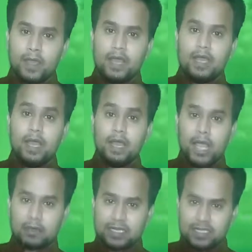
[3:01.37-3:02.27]
হ্যাঁ
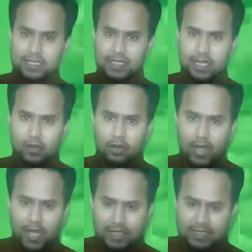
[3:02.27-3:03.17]
একটা যে চিন্তা করো
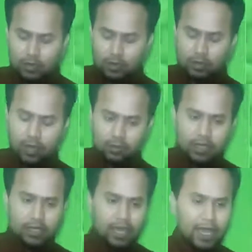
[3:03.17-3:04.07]
এই যে
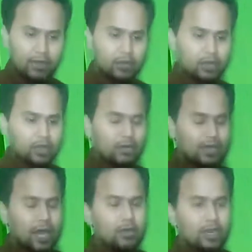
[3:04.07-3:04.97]
ঘটনাগুলি এই ঘটনাগুলি
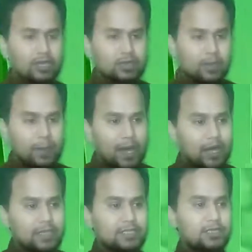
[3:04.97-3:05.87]
না হলে আসলে
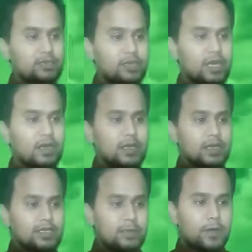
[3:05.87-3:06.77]
বাংলাদেশে হতো না
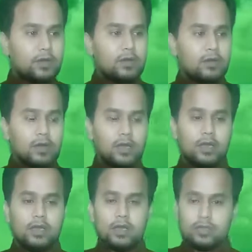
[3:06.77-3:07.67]
যেমন
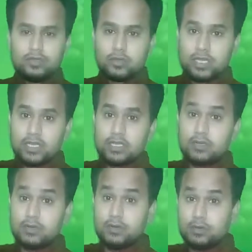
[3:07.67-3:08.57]
যদি
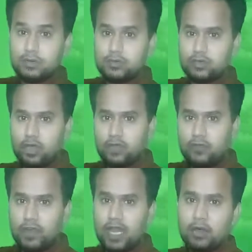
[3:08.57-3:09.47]
ছয়
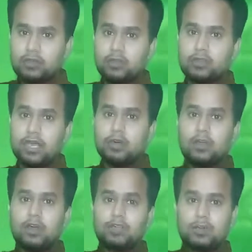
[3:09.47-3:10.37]
দফা না হতো
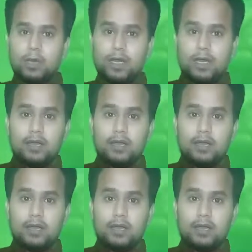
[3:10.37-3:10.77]
তাহলে হয়তো বা